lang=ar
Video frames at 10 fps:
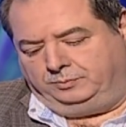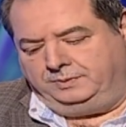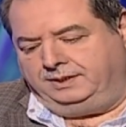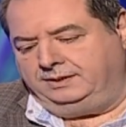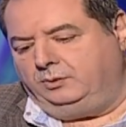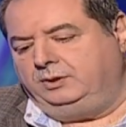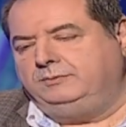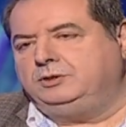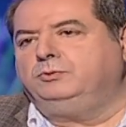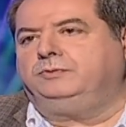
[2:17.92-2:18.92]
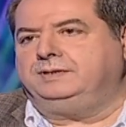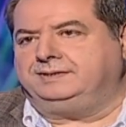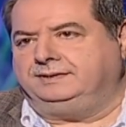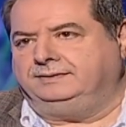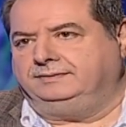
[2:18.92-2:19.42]
لبنان دولة مش
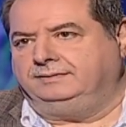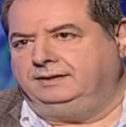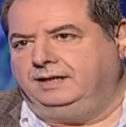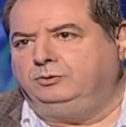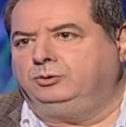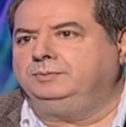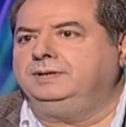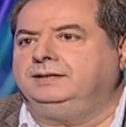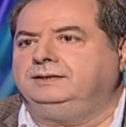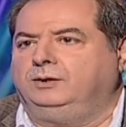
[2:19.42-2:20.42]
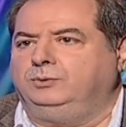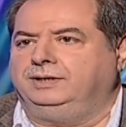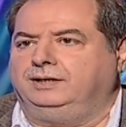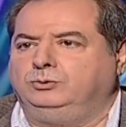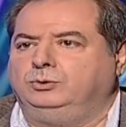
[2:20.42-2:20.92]
مفلسة لأنه لبنان
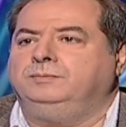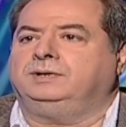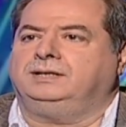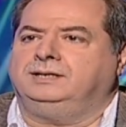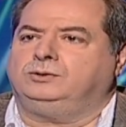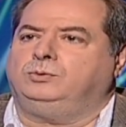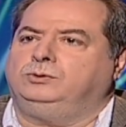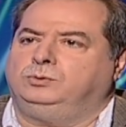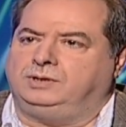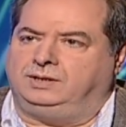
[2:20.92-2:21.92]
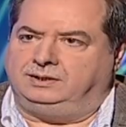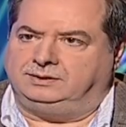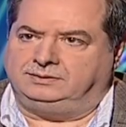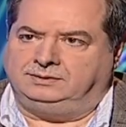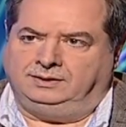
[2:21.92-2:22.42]
دولة عنده إمكانات وعنده
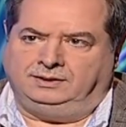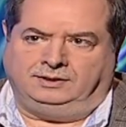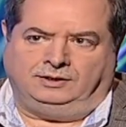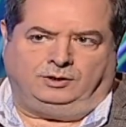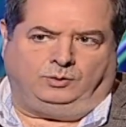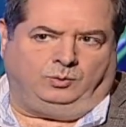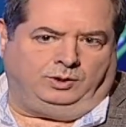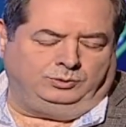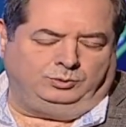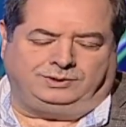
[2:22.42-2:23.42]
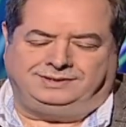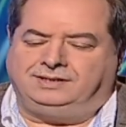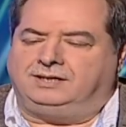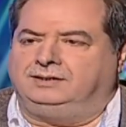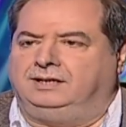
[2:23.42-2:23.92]
طاقات وعنده
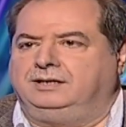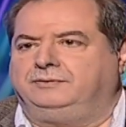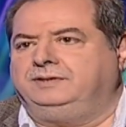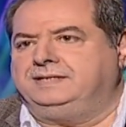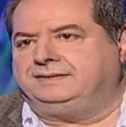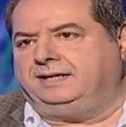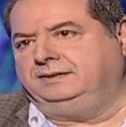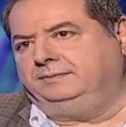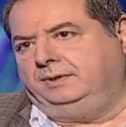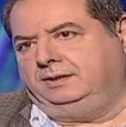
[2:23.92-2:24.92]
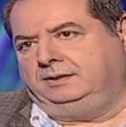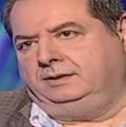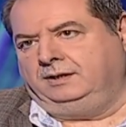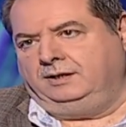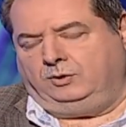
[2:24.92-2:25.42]
كثير قضايا فيه يستخدمها
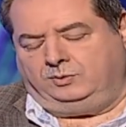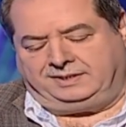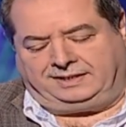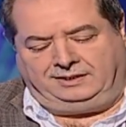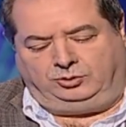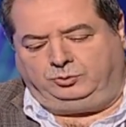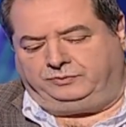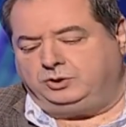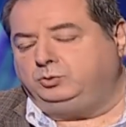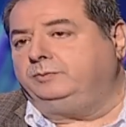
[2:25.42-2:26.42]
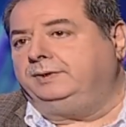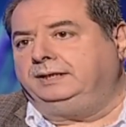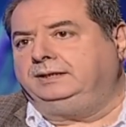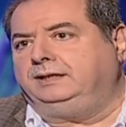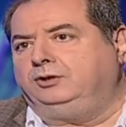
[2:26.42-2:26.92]
وإذا كان عنده فجوة
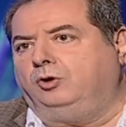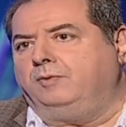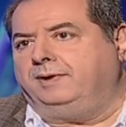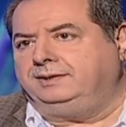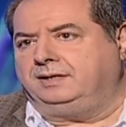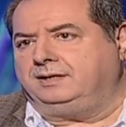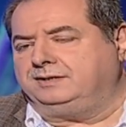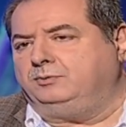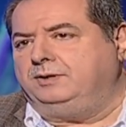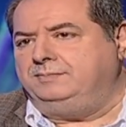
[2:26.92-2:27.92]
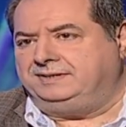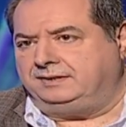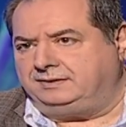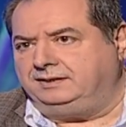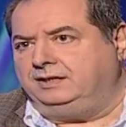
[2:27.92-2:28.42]
مالية اليوم مقدرة سواء ب
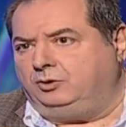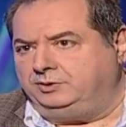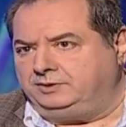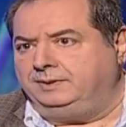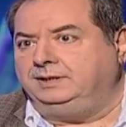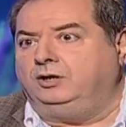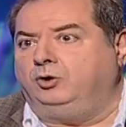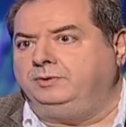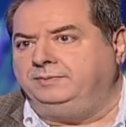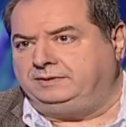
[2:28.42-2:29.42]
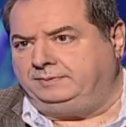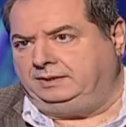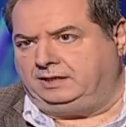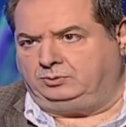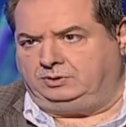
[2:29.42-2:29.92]
60 أو ب 80 أو ب 100
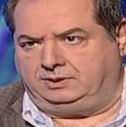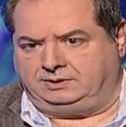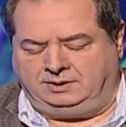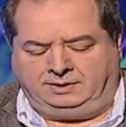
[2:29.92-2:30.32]
مليار دولار